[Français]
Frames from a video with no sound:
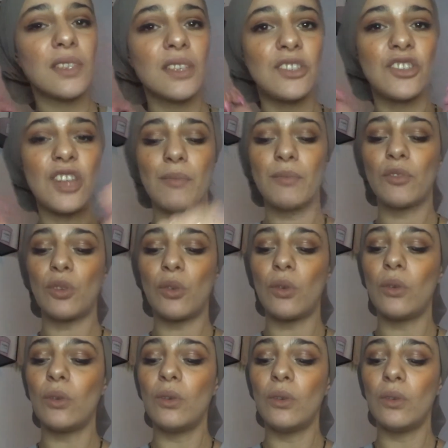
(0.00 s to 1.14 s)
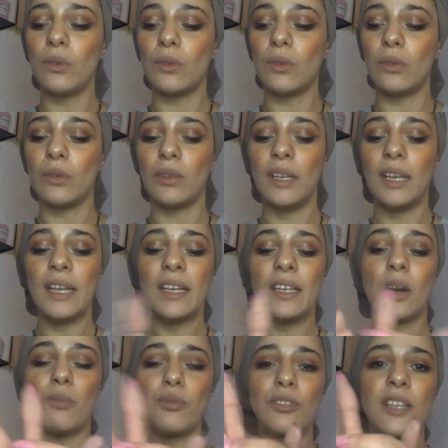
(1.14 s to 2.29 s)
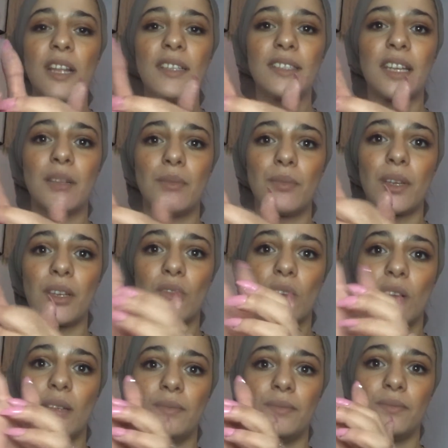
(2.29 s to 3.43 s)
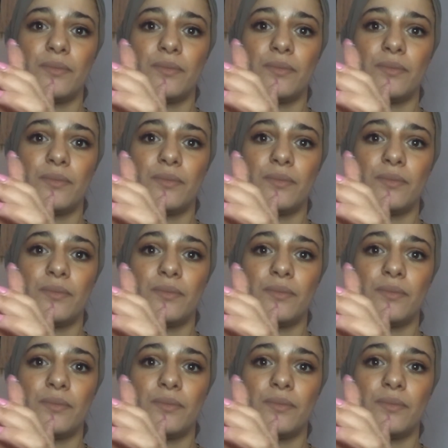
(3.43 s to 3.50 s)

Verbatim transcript: J'aime trop. Et en plus là, ils tiennent bien ceux-là.